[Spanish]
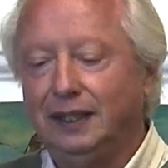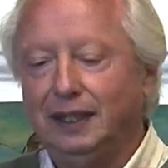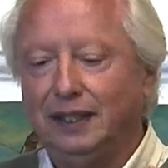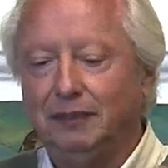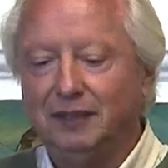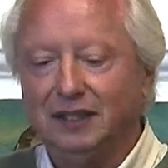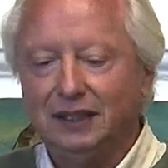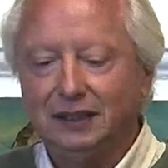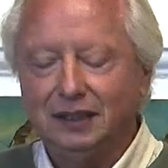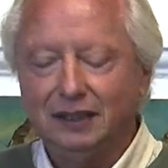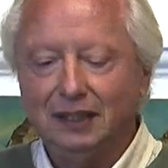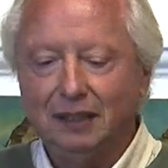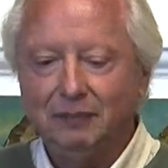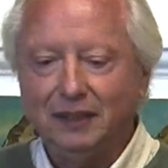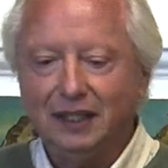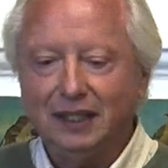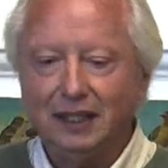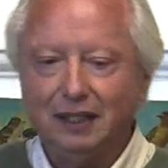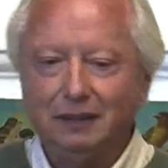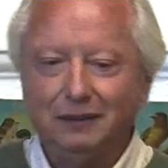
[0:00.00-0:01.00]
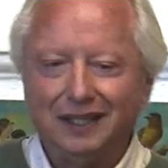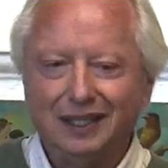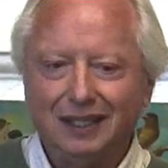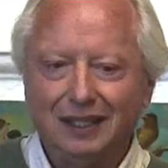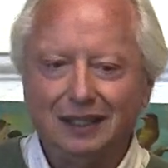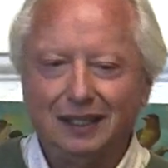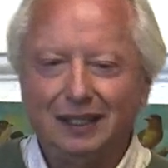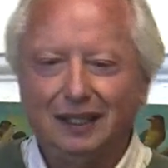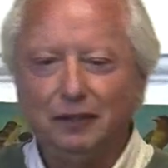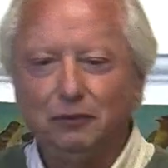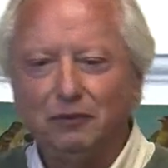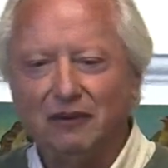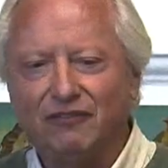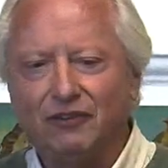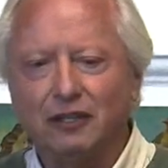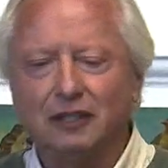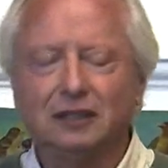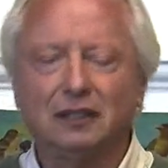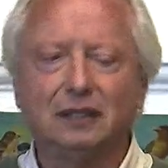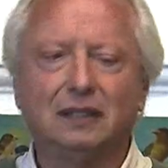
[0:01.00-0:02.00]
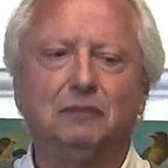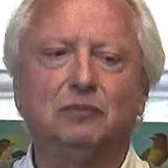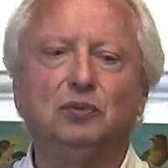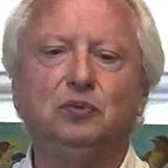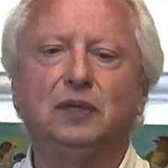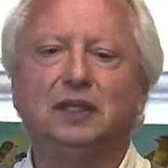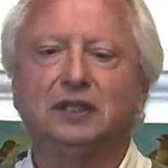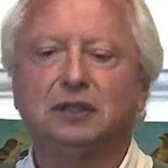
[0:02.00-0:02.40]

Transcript: Y me dicen también que debería de tener una frase como un